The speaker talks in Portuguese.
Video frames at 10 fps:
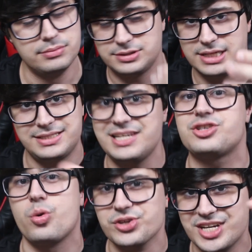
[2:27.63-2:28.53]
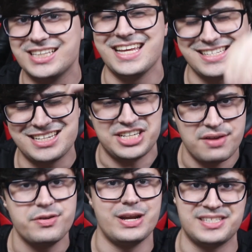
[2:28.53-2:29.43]
Vocês com certeza
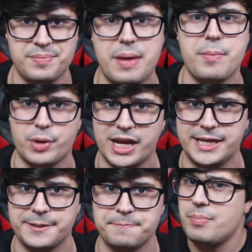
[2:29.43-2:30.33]
já viram esse meme por aí.